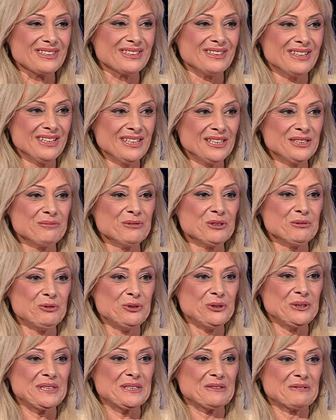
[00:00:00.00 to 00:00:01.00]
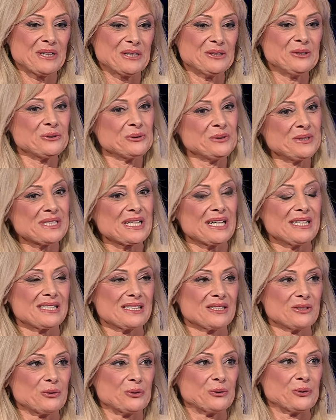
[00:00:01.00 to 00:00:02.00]
Hayatımda büyük izi vardır. Onun
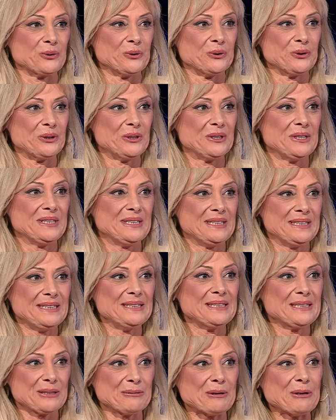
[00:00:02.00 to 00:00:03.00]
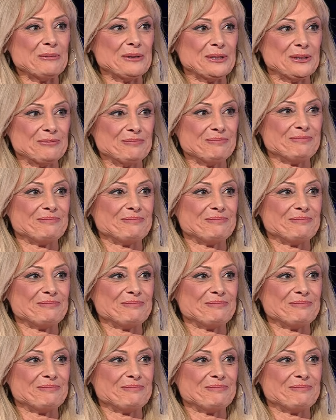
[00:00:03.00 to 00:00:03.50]
sayesinde okulu tamamladım.